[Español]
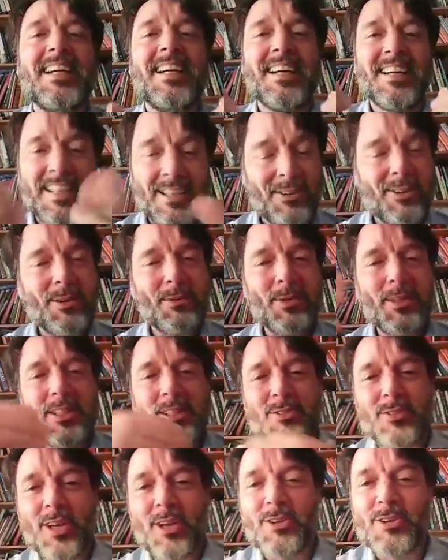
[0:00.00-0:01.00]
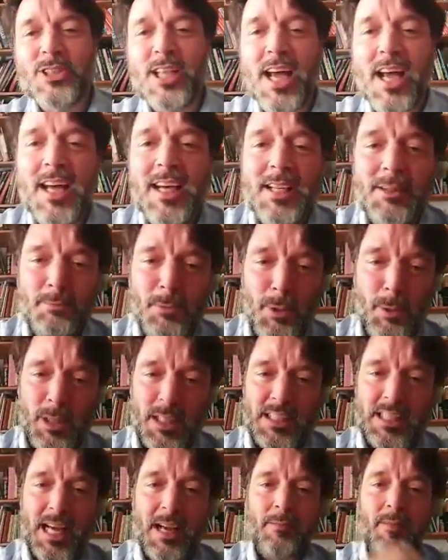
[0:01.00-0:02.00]
creo que puede ser una cosa muy
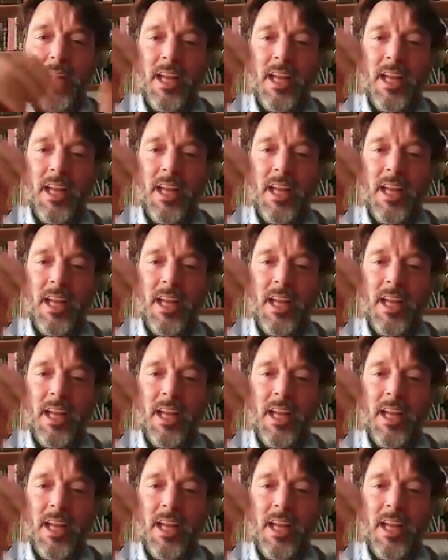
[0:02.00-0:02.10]
bonita.